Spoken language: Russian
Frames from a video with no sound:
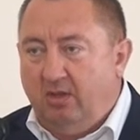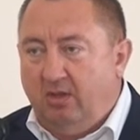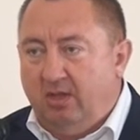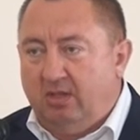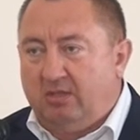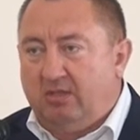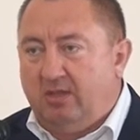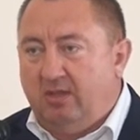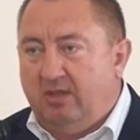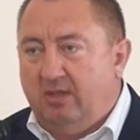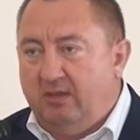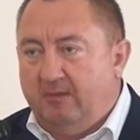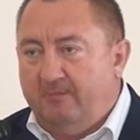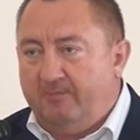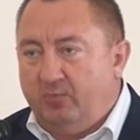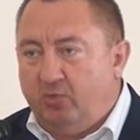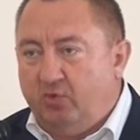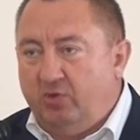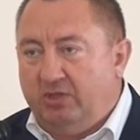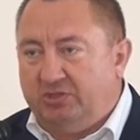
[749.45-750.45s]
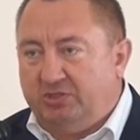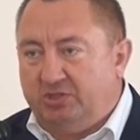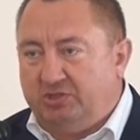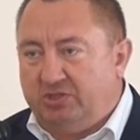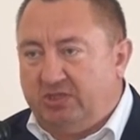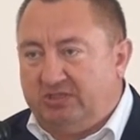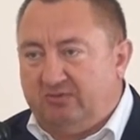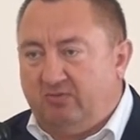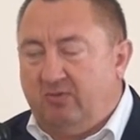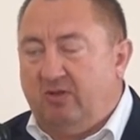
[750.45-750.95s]
Это у них
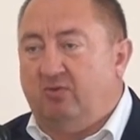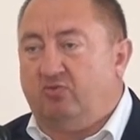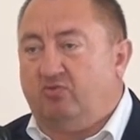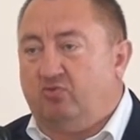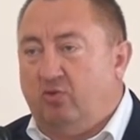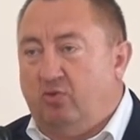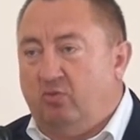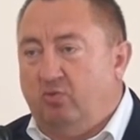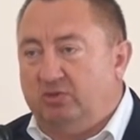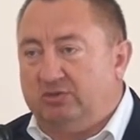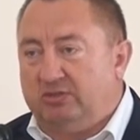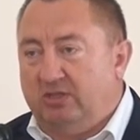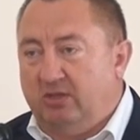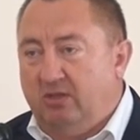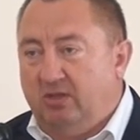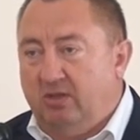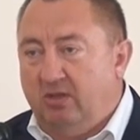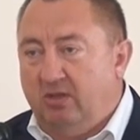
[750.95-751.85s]
сейчас два автобуса,